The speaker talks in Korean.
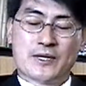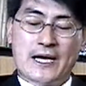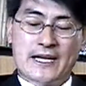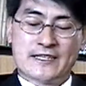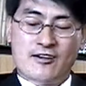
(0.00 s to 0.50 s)

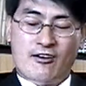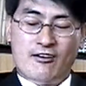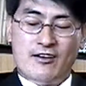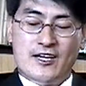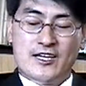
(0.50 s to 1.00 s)
공간에서
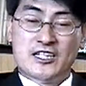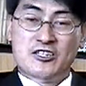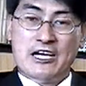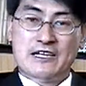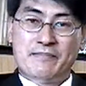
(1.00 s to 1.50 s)

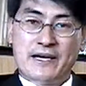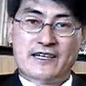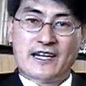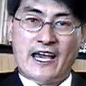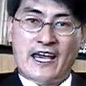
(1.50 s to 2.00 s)
이러한
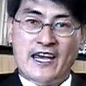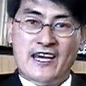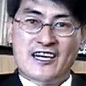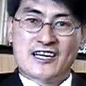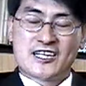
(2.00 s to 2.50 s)
벡타의
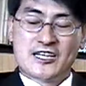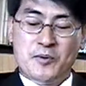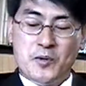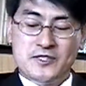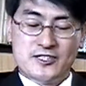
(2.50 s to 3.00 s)

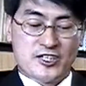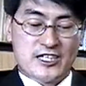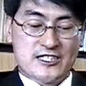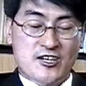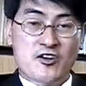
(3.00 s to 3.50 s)

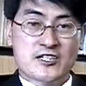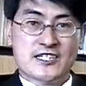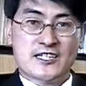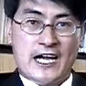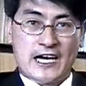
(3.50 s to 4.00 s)
기본적인
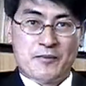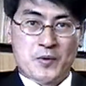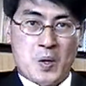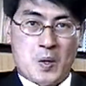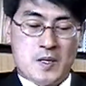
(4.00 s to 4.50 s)
성질을
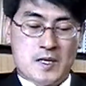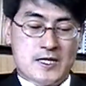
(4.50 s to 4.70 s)
알아보고